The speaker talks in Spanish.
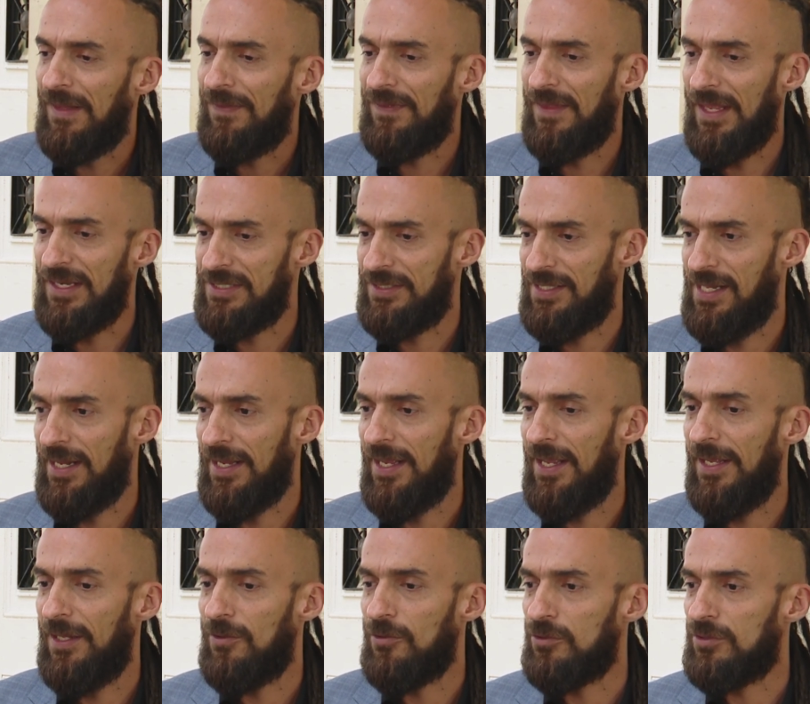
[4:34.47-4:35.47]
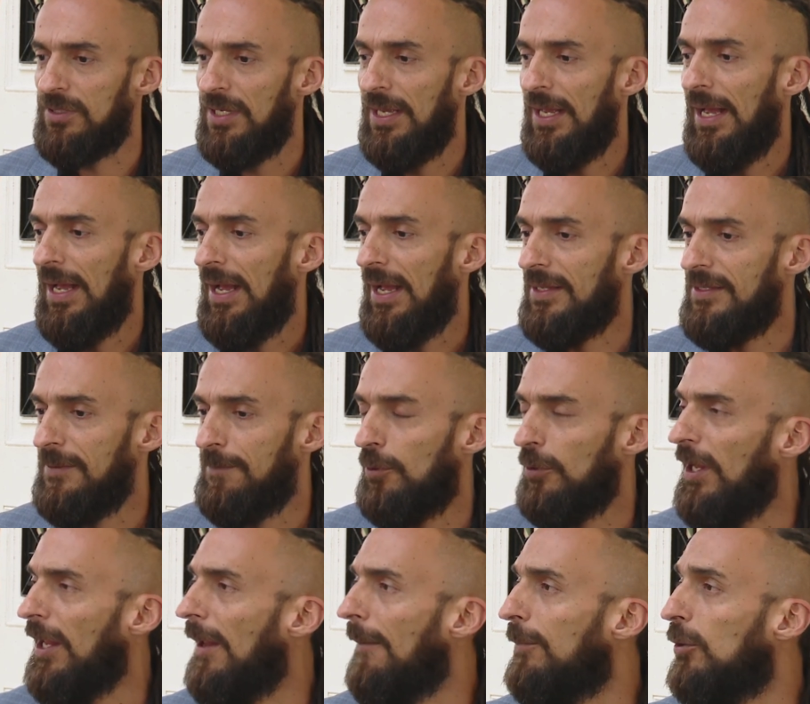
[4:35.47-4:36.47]
de extranjeros. Allí,
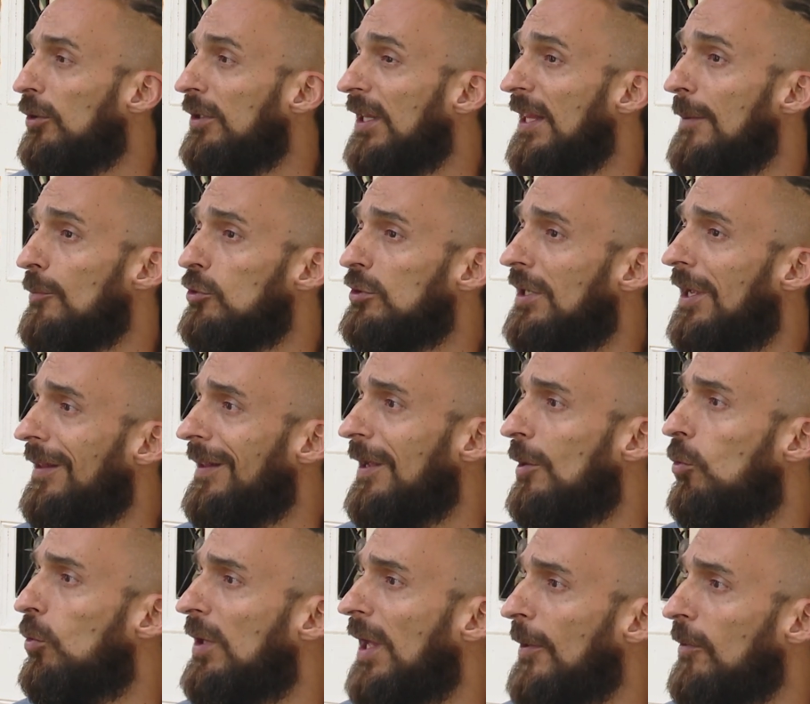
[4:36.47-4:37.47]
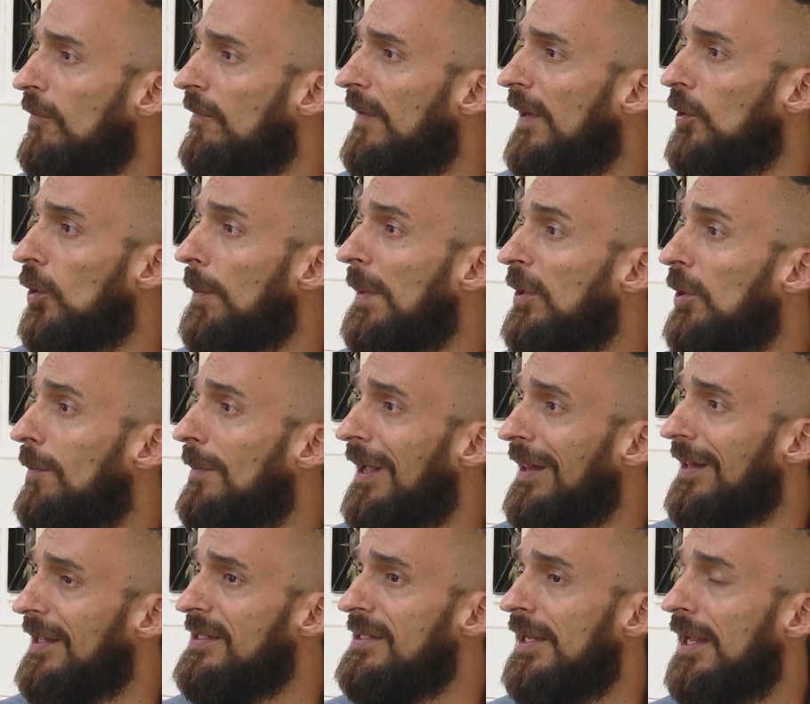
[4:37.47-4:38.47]
por ejemplo, tenemos que regular un fenómeno
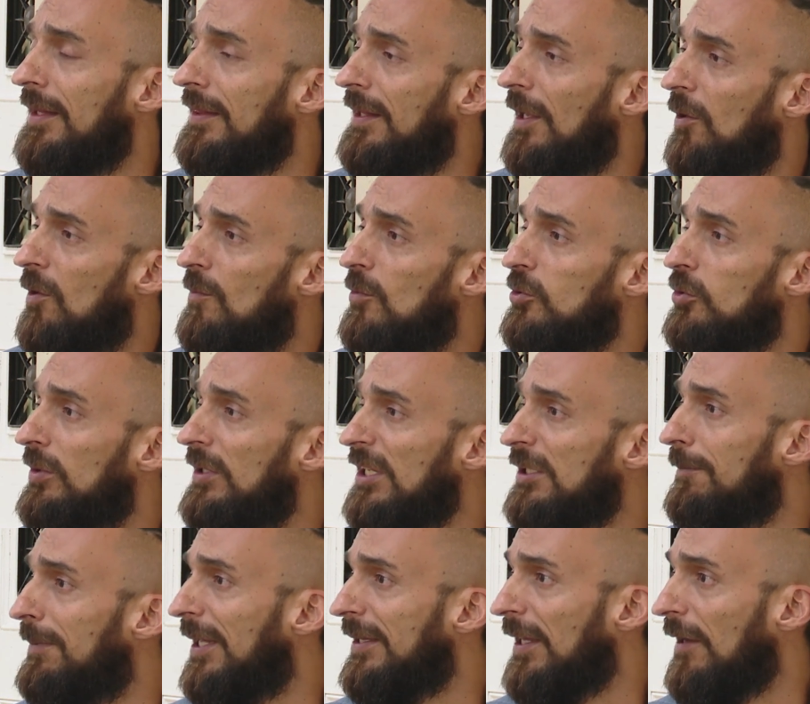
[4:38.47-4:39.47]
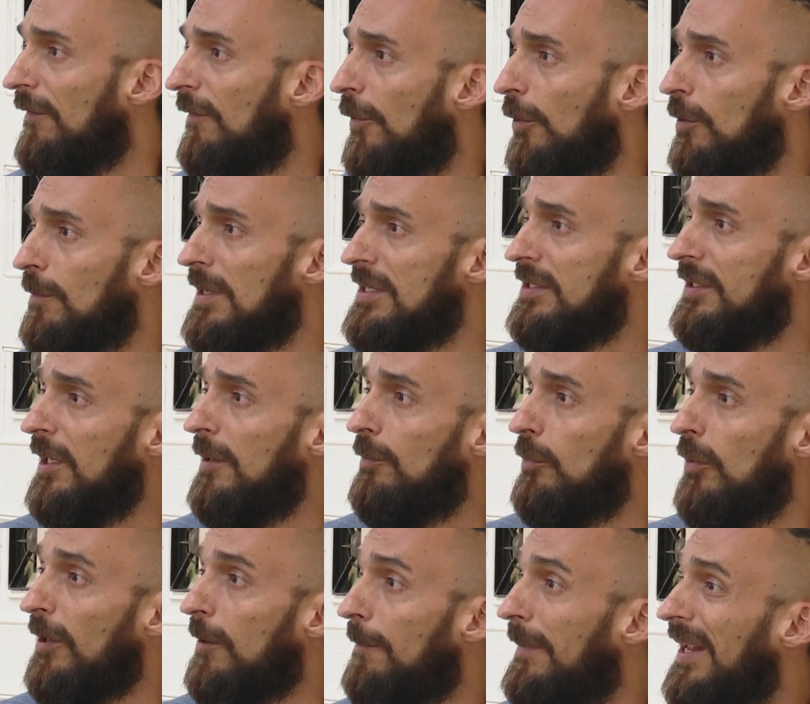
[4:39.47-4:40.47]
más reciente como son las plataformas
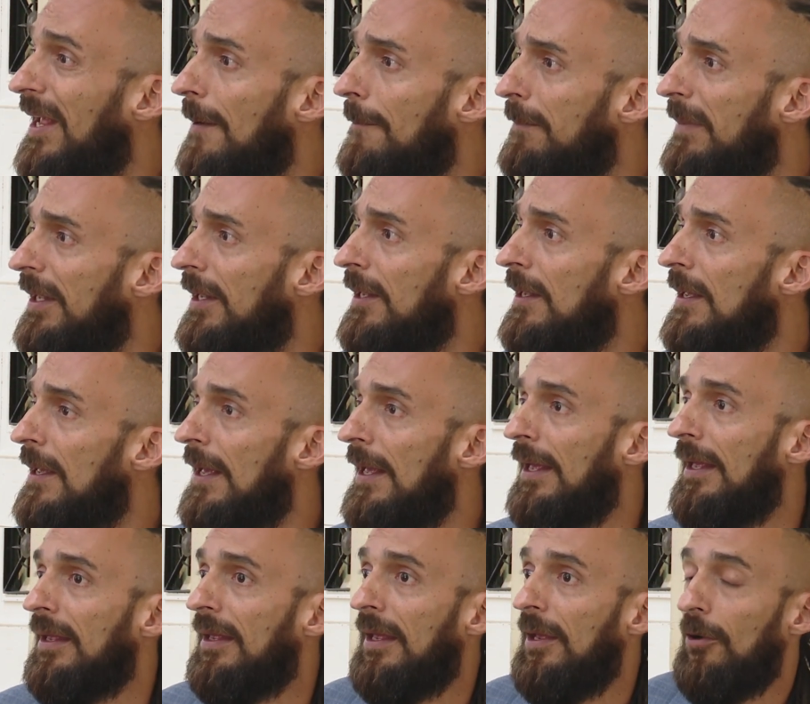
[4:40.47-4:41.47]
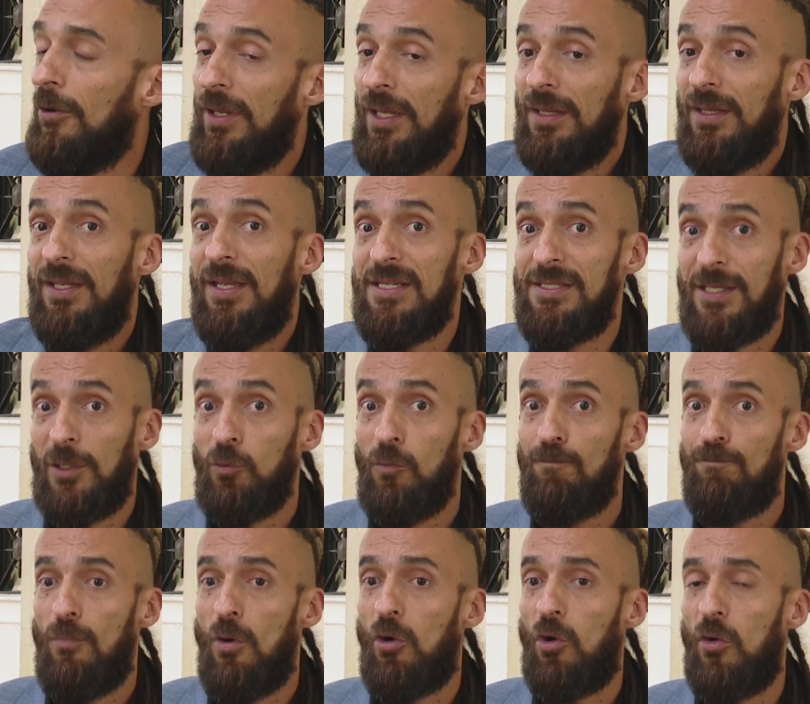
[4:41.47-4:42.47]
tipo Airbnb, que hoy en día están
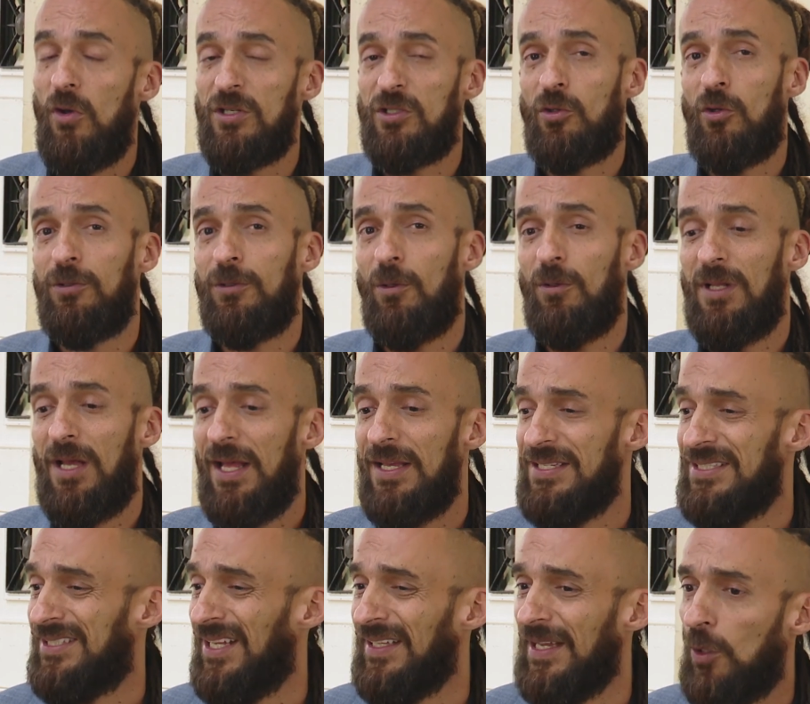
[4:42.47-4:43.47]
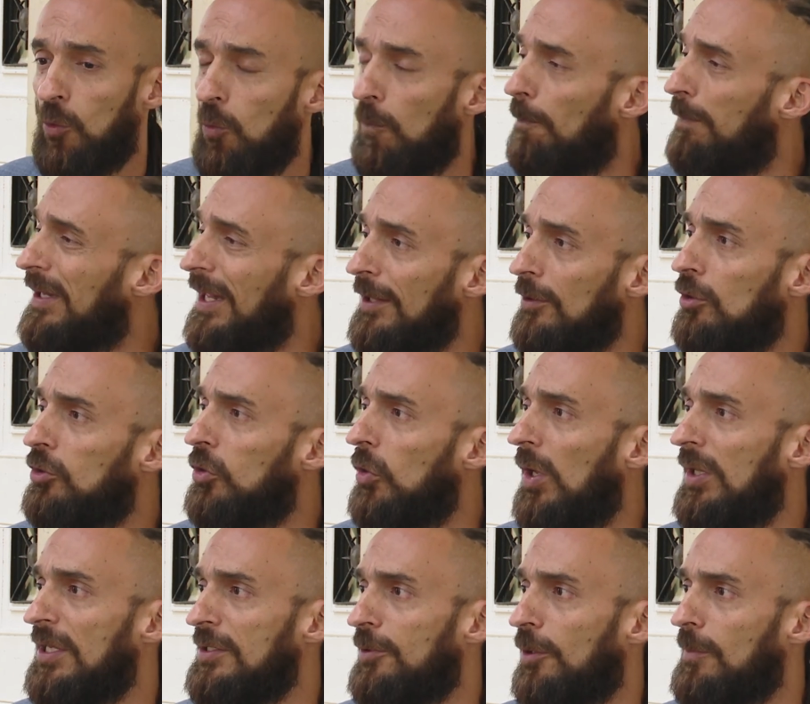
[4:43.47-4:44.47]
un poco descontroladas y están incumpliendo
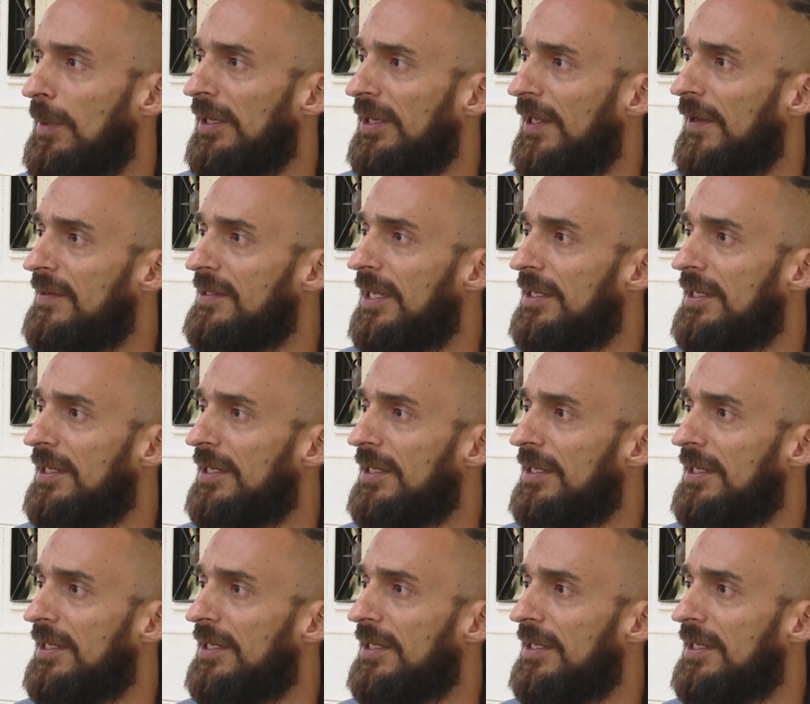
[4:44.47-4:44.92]
todas las normativas